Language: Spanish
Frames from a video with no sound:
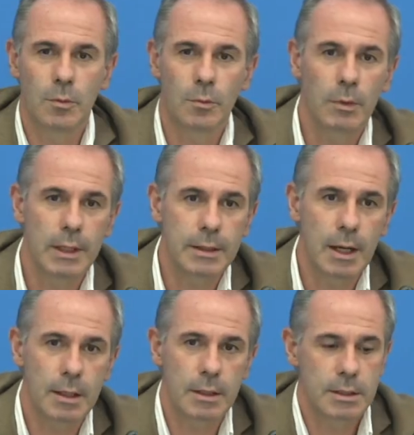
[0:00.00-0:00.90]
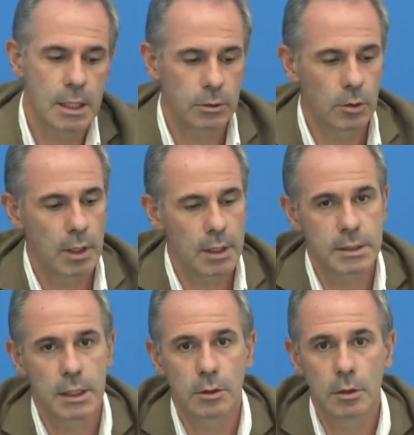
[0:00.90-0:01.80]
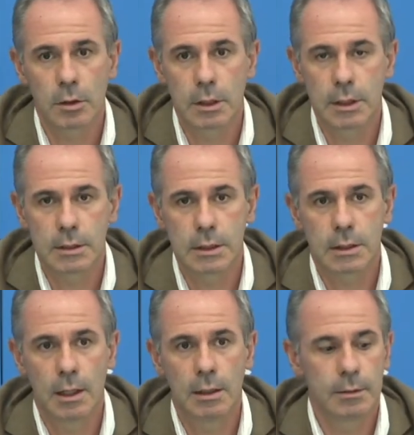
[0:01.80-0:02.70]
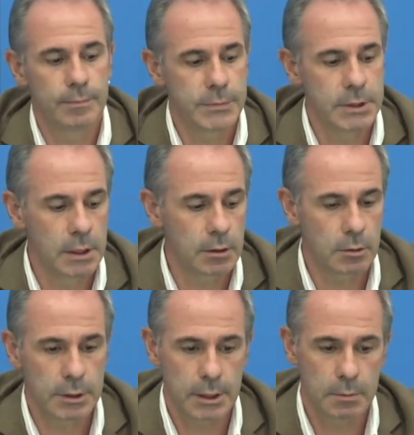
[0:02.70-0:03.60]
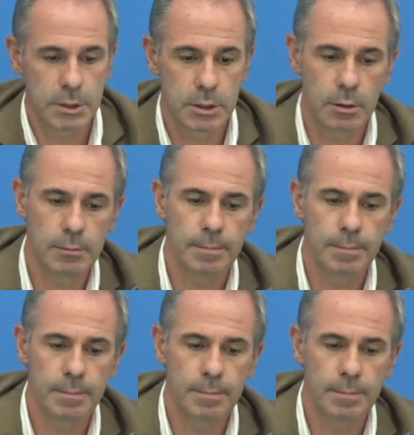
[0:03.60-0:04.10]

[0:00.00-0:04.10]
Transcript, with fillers: Buenas tardes a todas y a todos quienes están siguiendo nuestra transmisión.